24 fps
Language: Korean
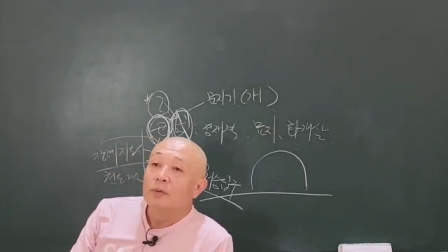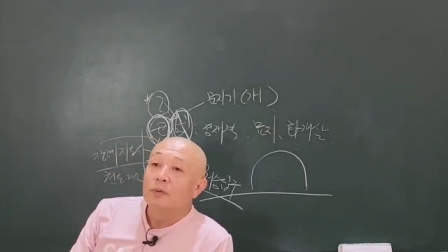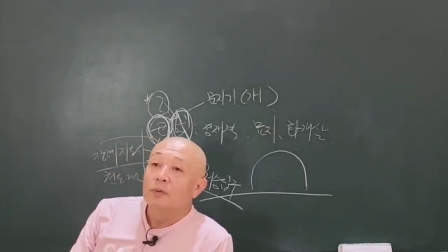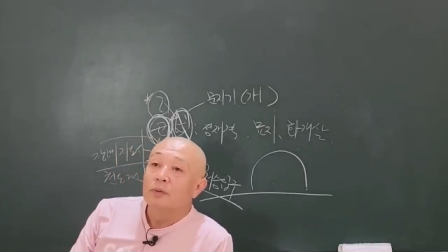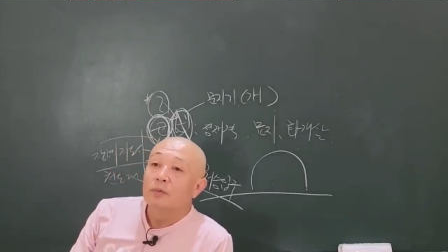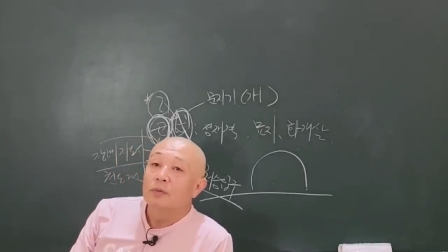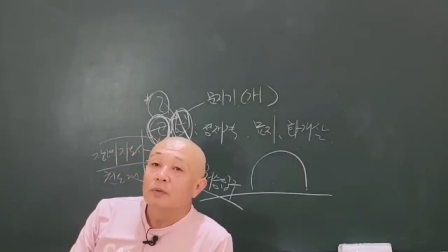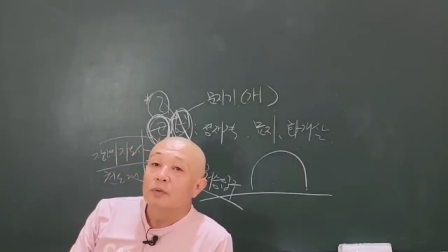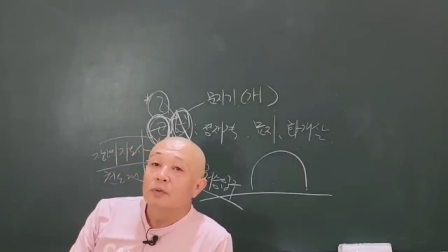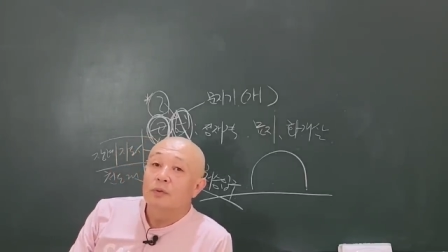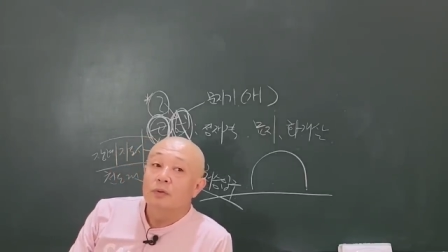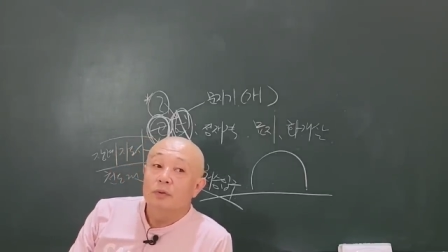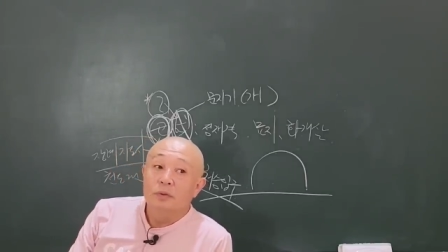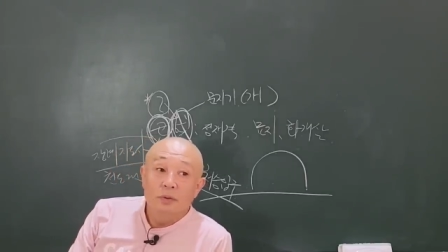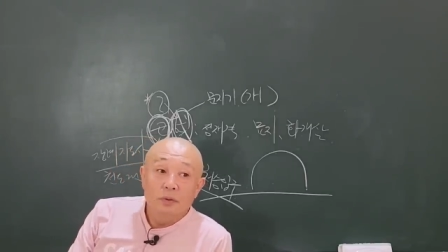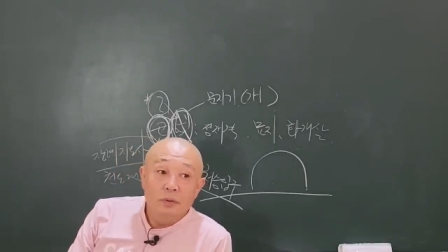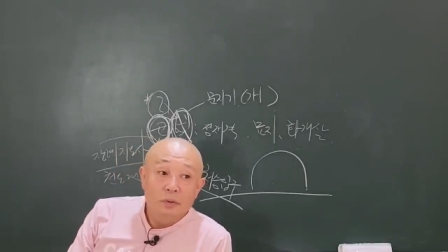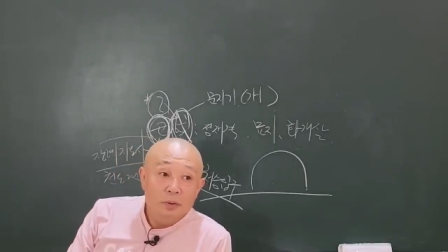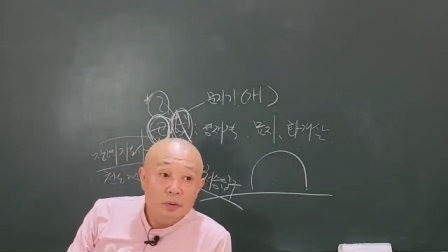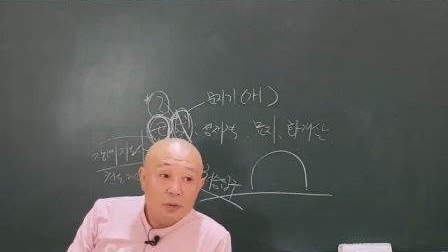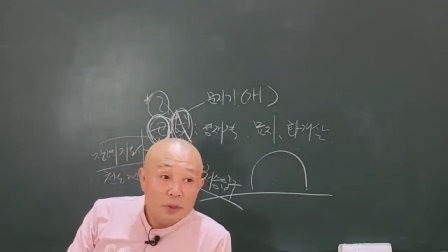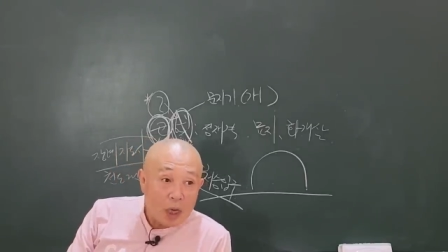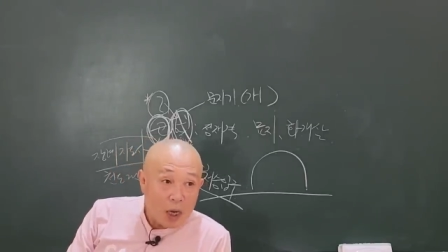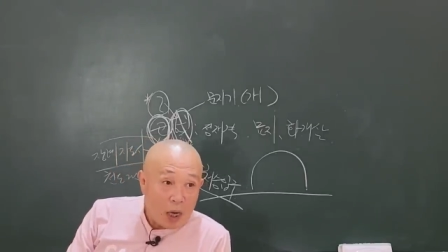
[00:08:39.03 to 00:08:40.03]
또 뭐,
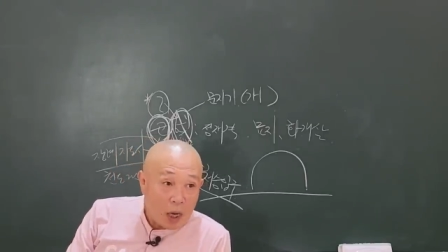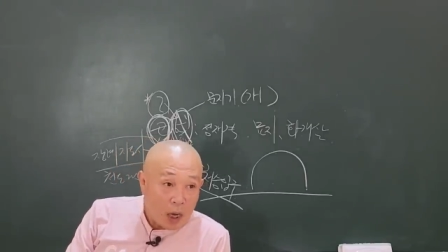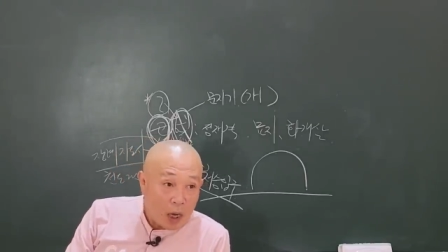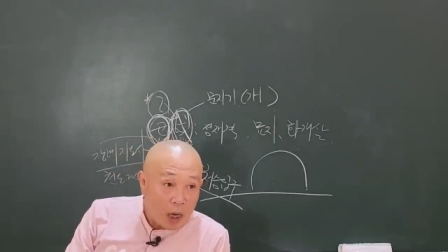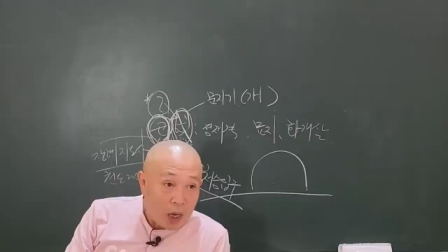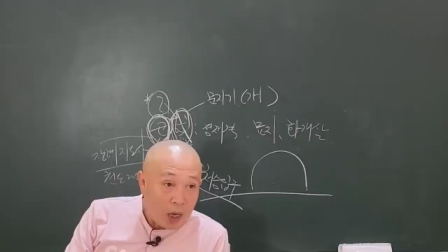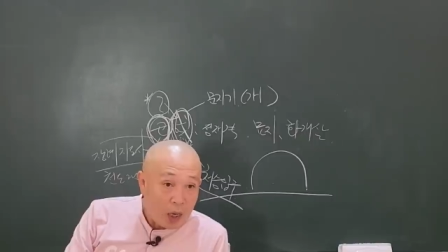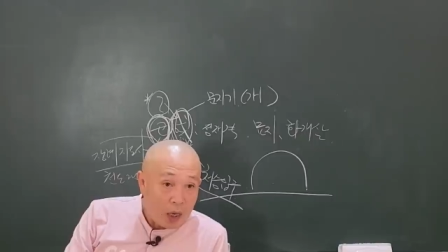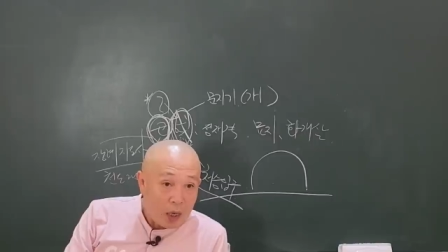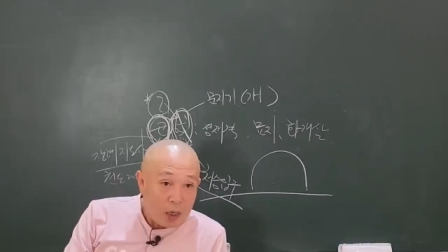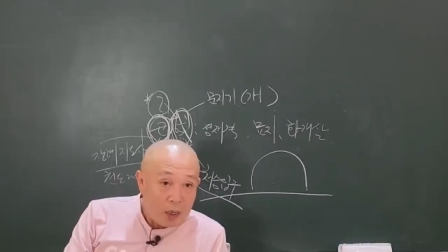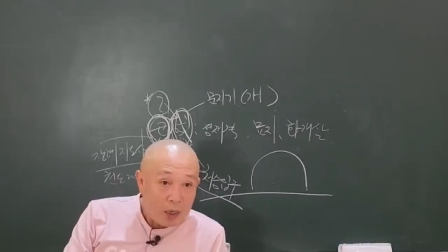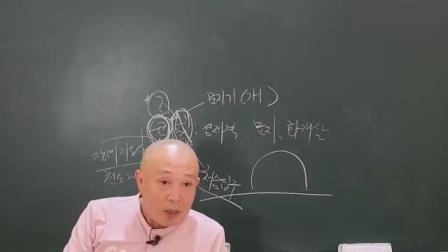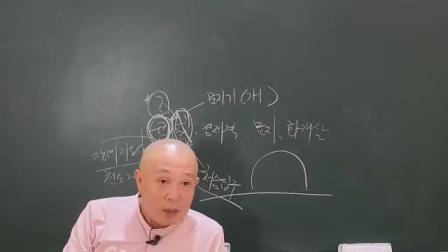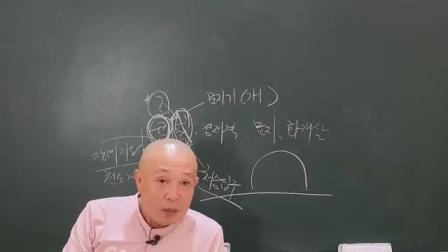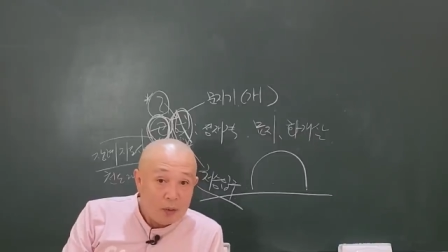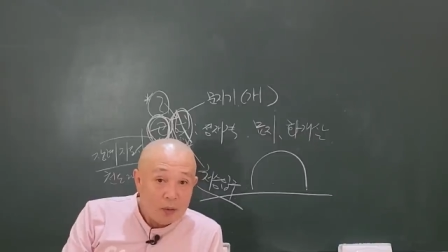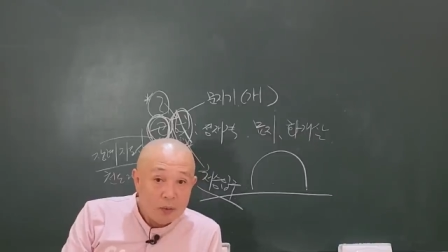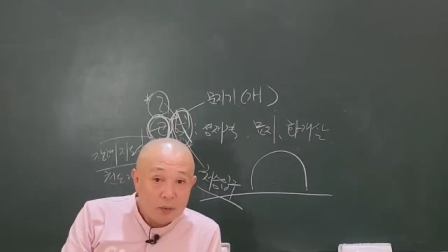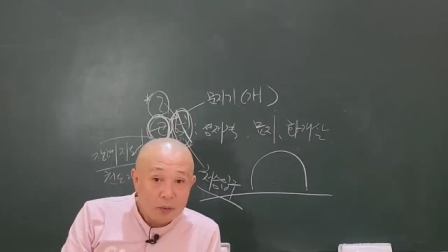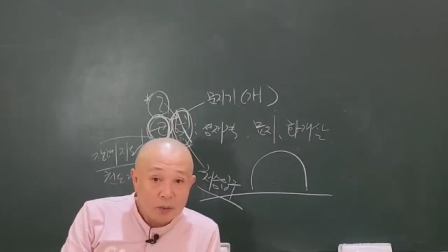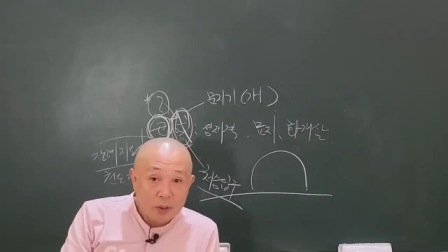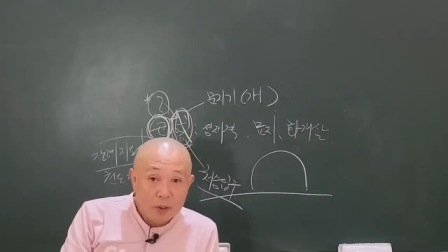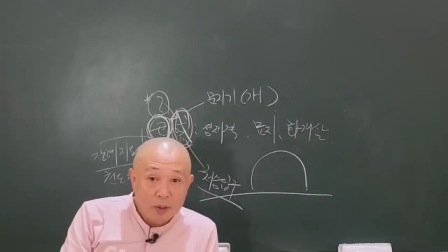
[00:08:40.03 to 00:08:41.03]
의사.
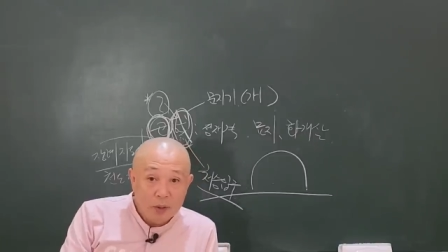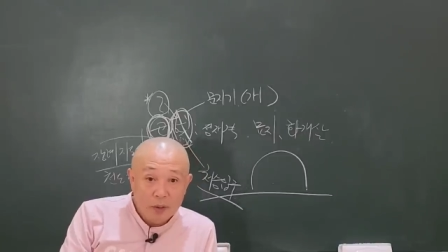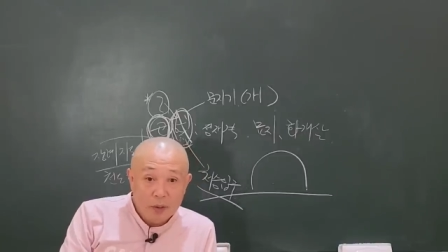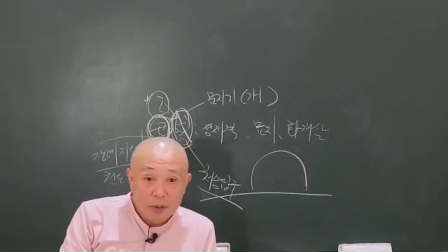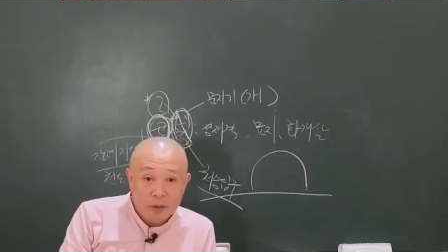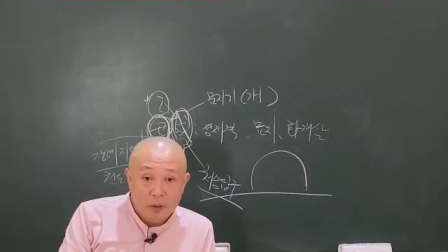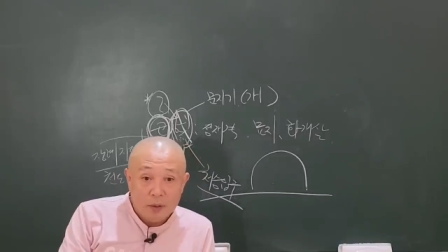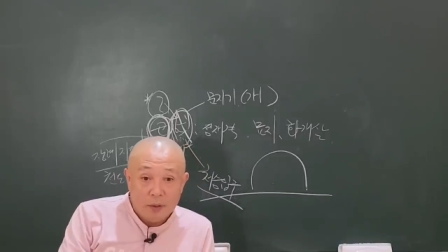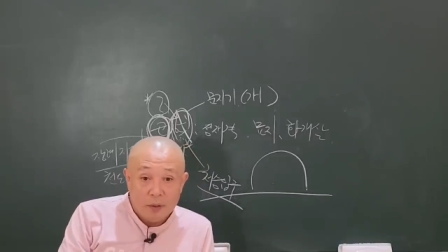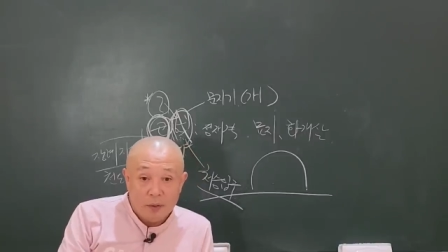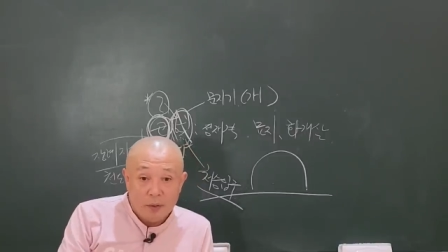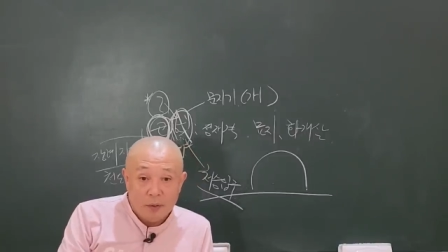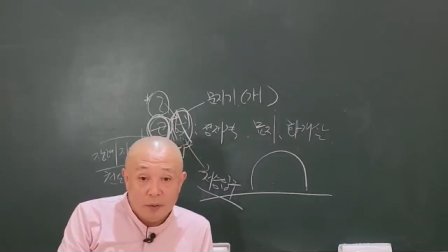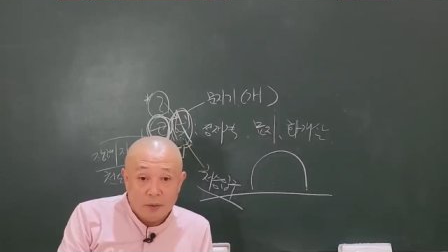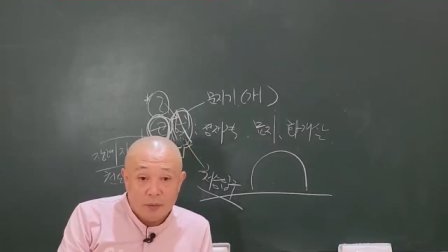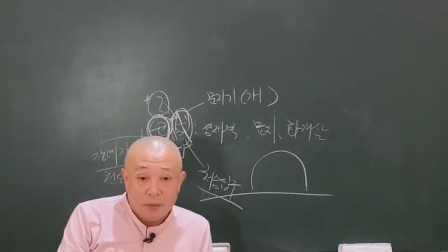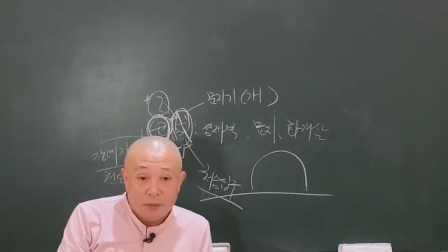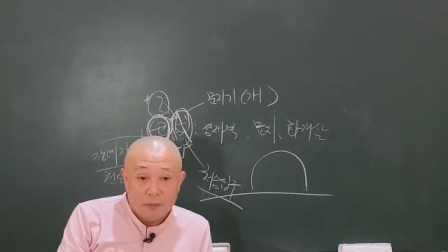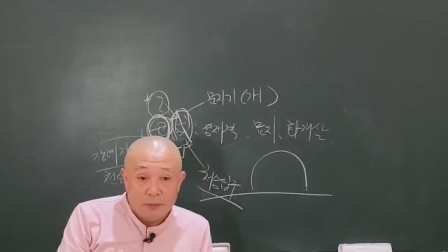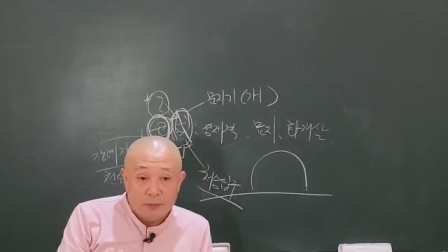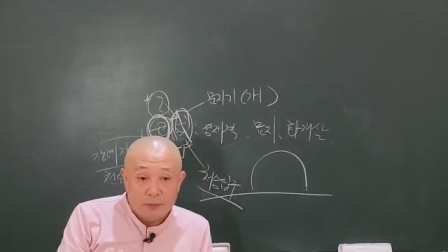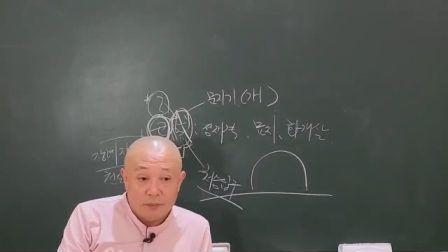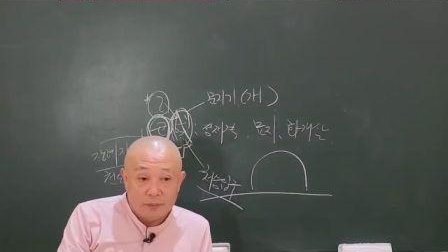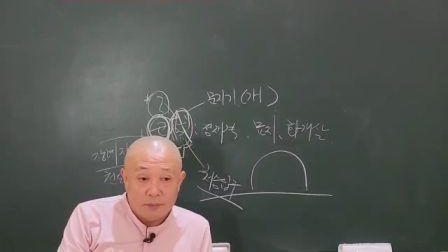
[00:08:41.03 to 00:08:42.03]
오케이?
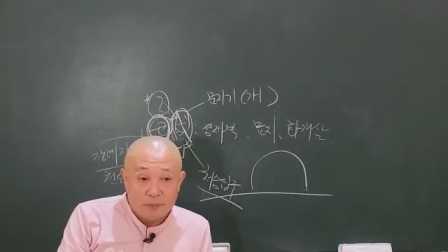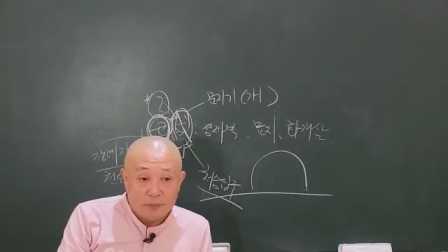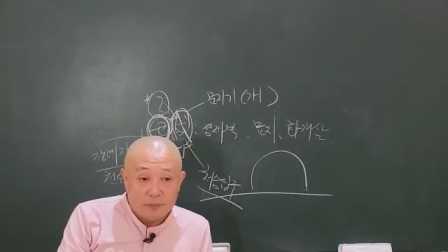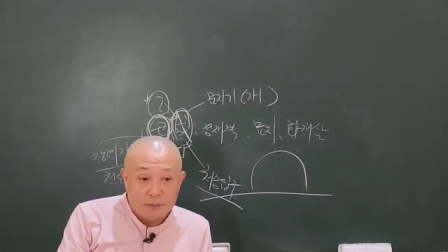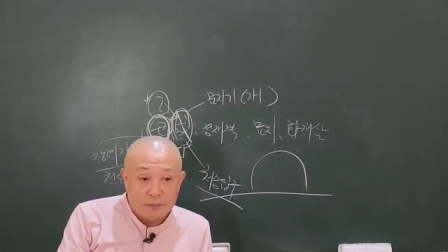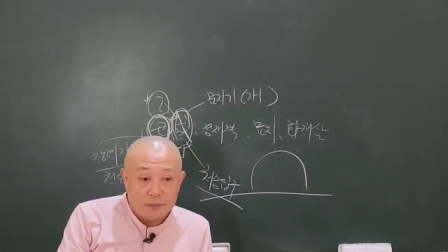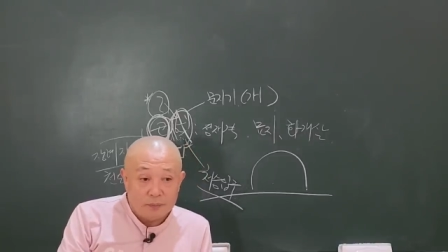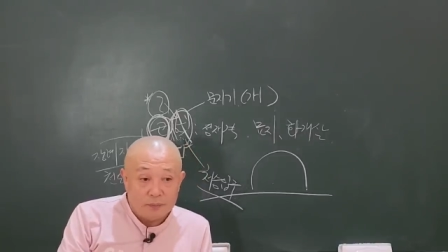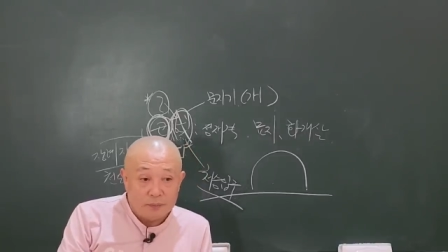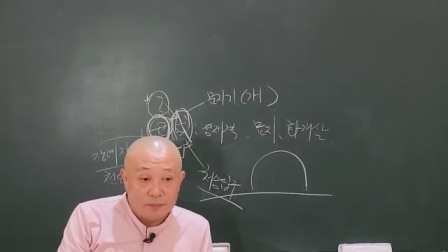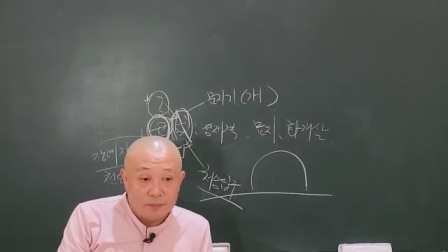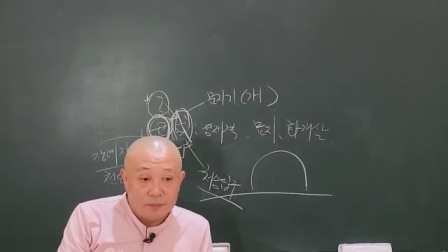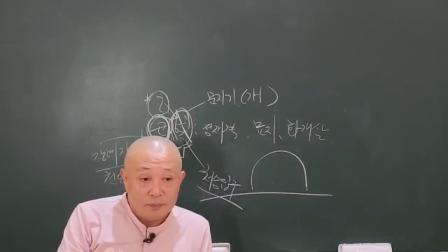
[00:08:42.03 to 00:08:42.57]
음.